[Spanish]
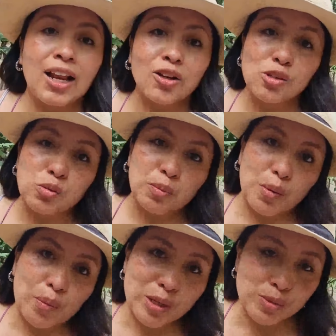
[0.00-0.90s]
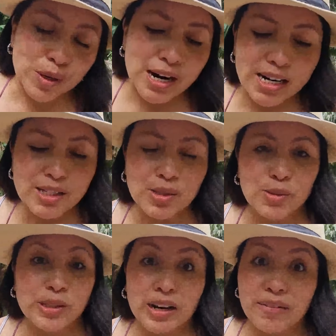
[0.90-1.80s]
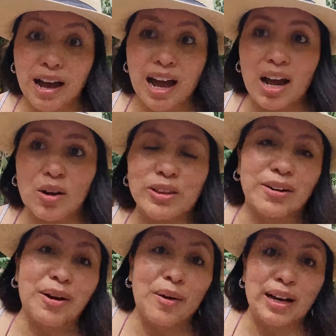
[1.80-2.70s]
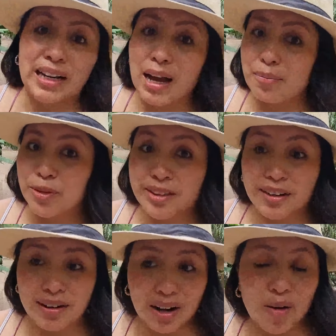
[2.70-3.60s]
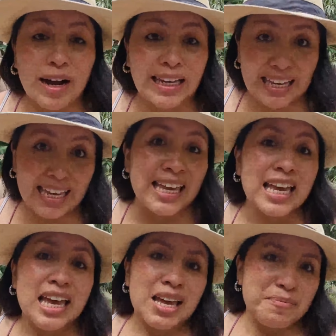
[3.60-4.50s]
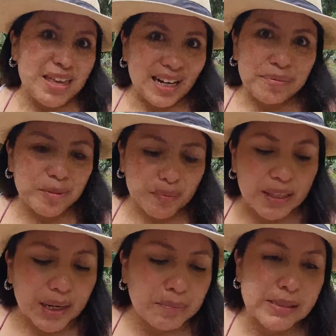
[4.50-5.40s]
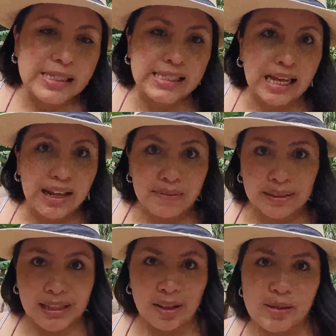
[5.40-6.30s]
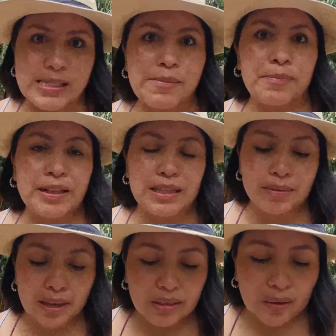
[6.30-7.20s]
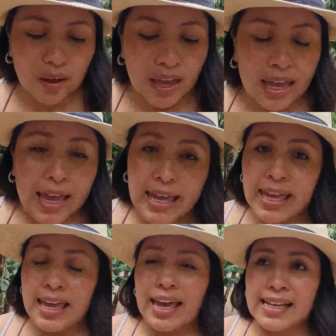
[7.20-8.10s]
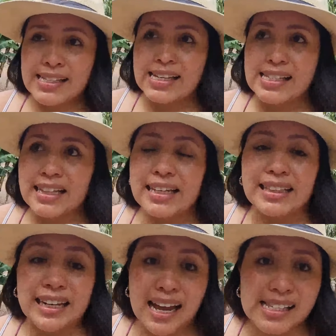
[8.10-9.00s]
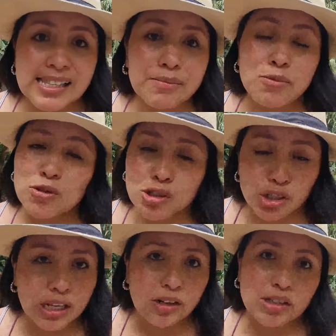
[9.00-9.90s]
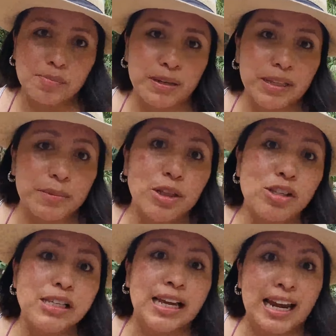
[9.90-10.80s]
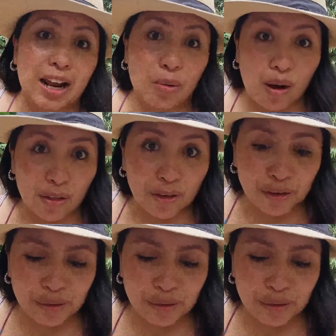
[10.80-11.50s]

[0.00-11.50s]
Él con su propio esfuerzo, su trabajo, trabajo en el campo, trabajo aquí, piedra por piedra pues está levantando este emprendimiento. Y ese es el detrás de muchos de los emprendimientos en el Ecuador.